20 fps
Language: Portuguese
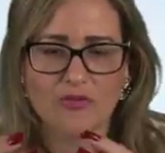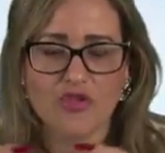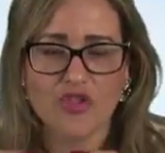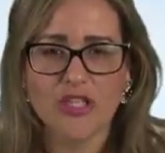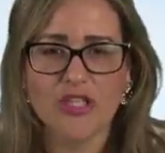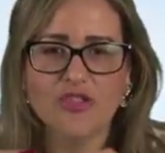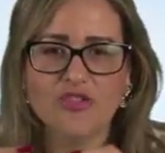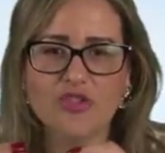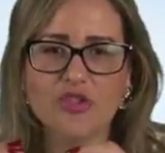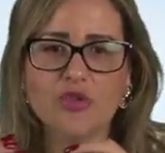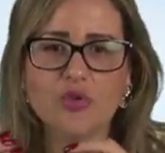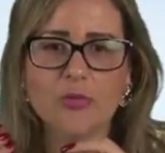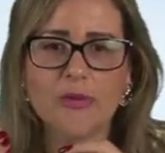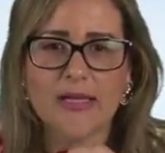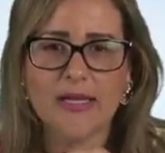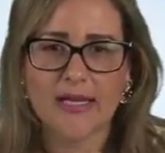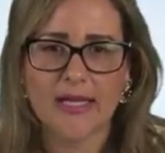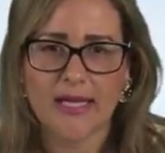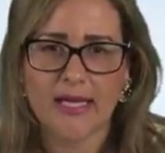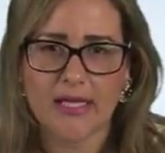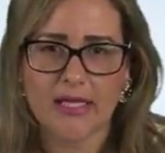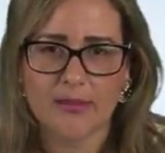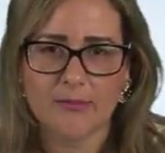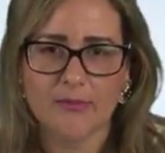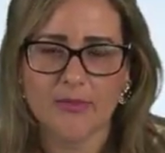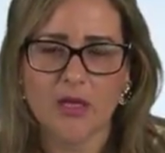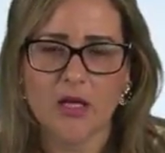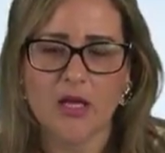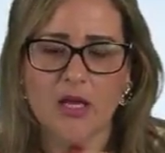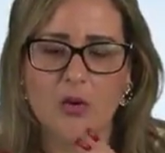Diante de uma
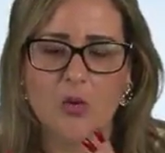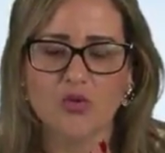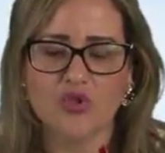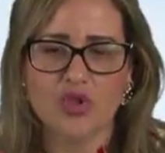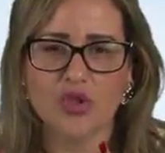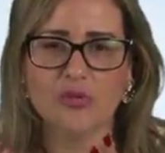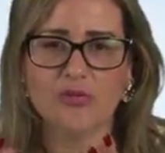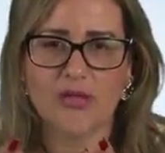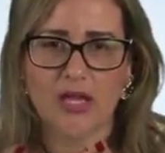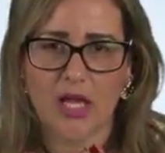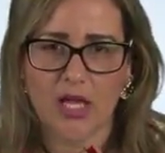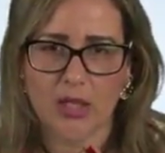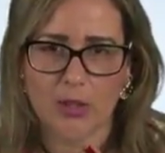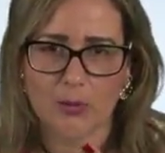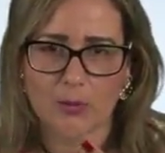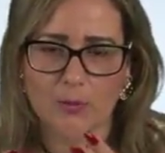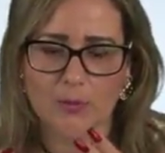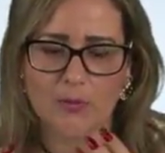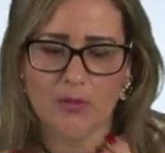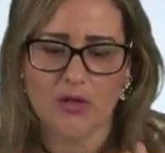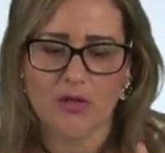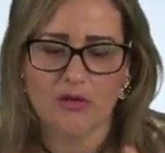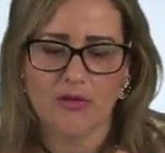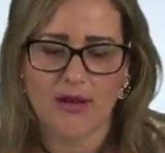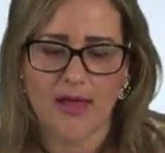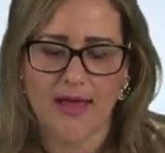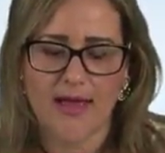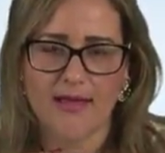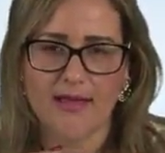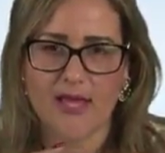lei onde eu tenho
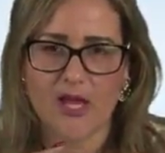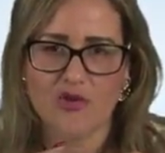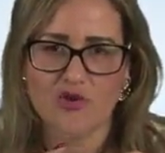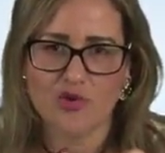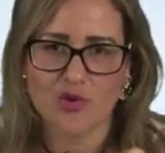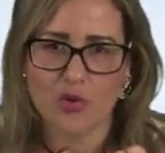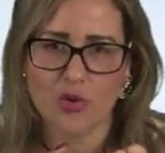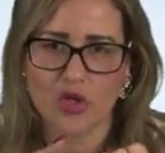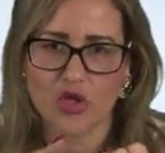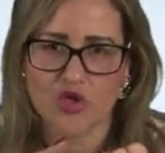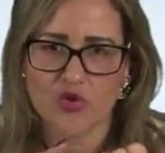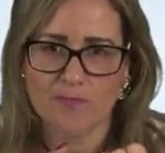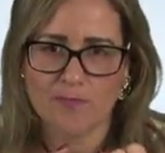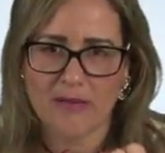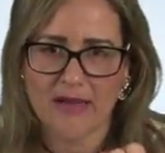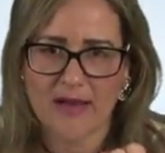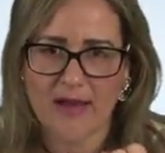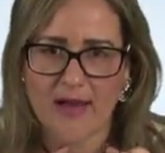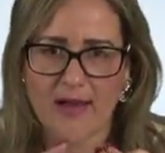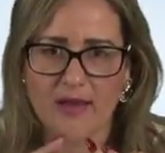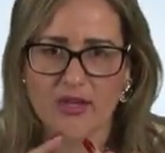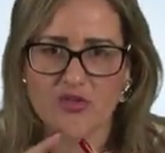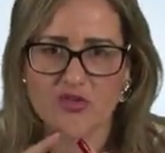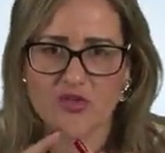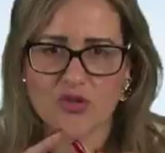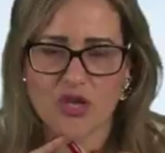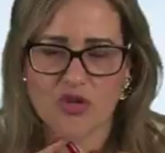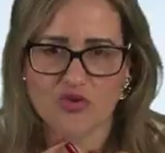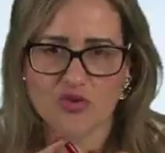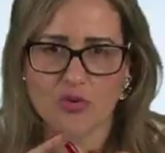né, questões
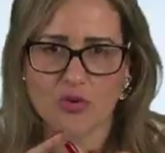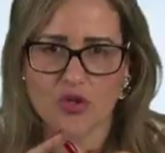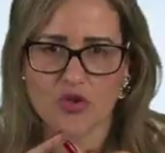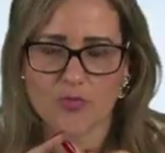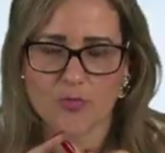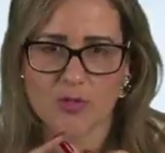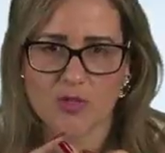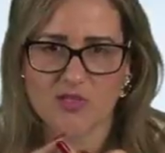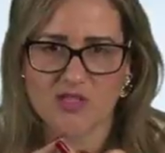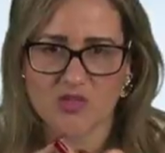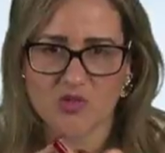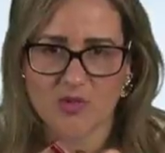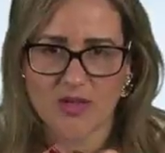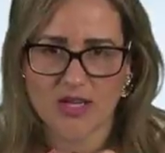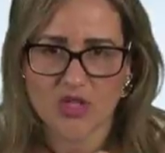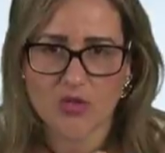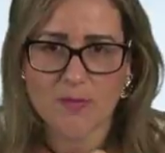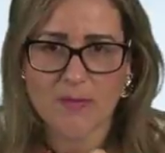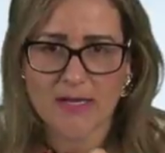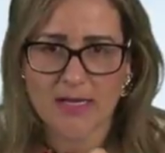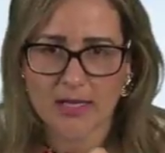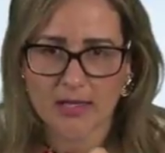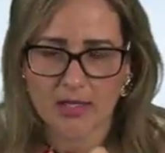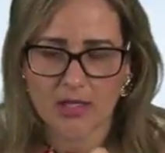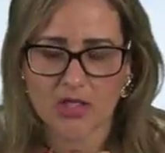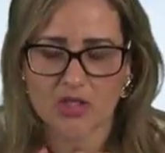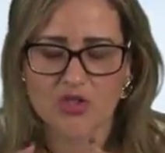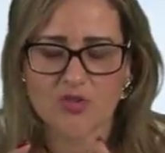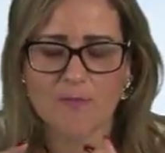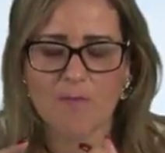penais, questões processuais
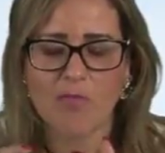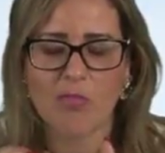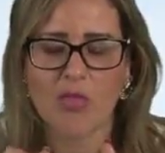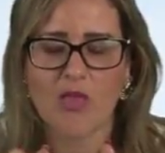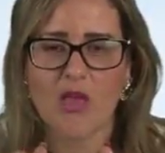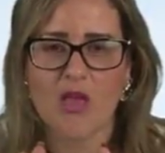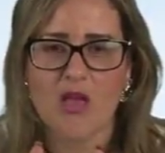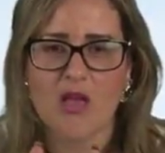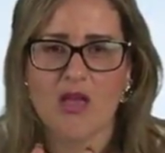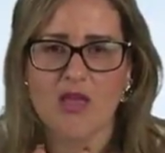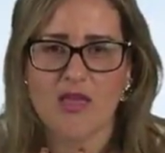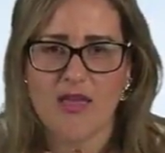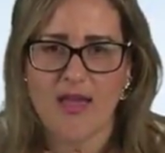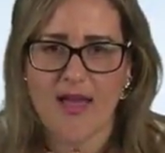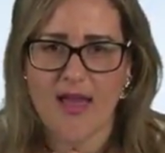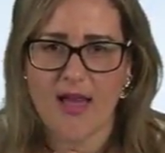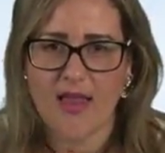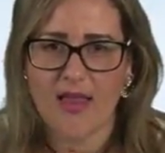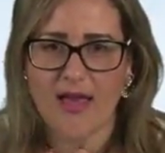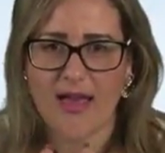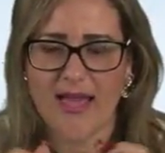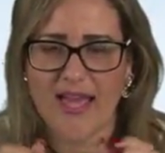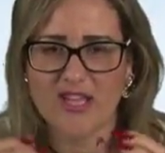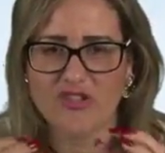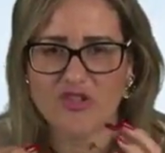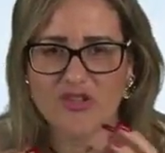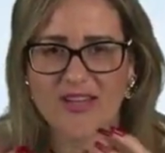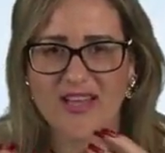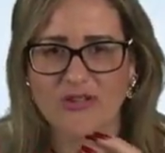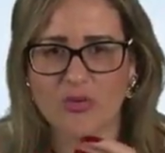penais, e ela
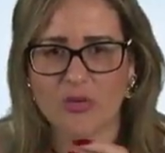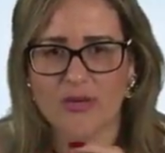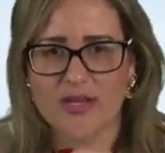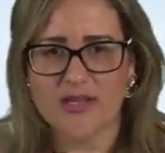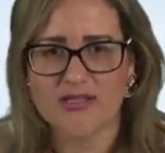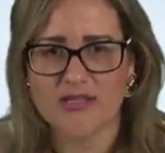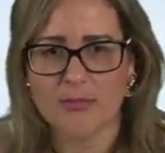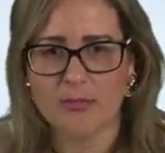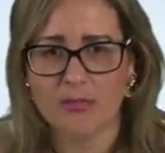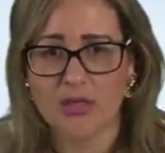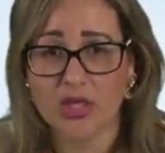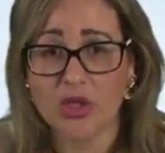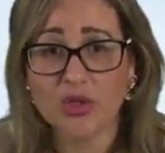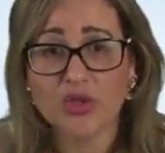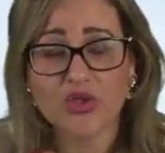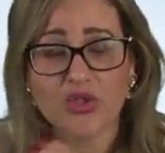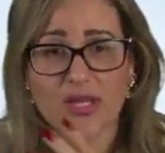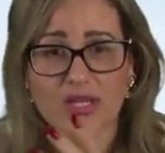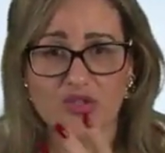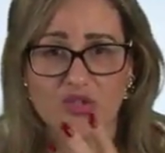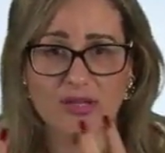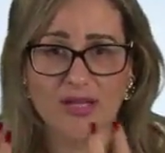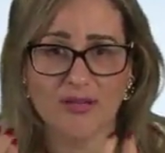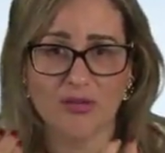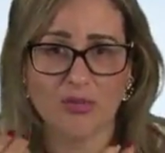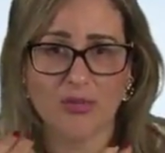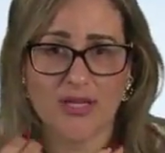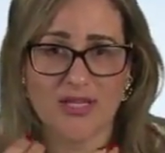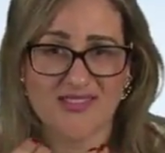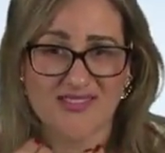é de natureza mista, é de
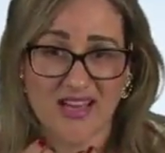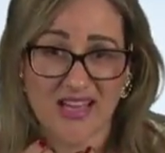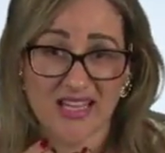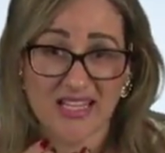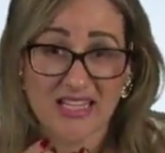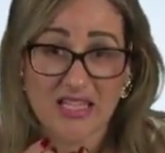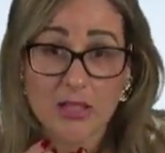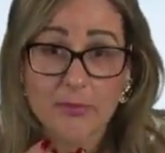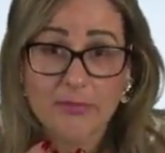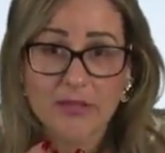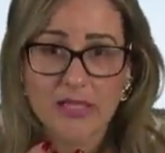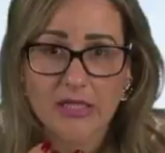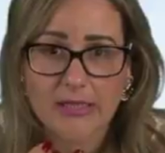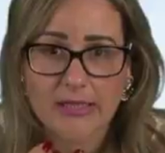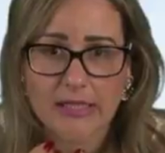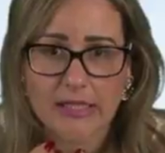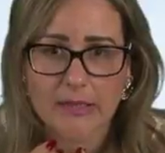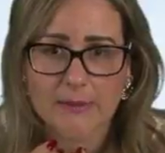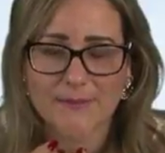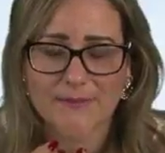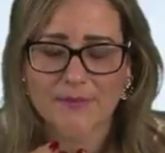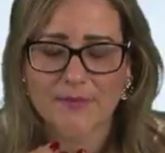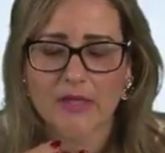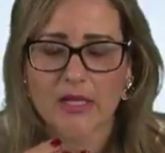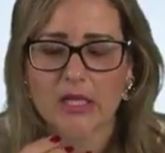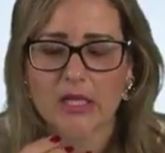natureza híbrida,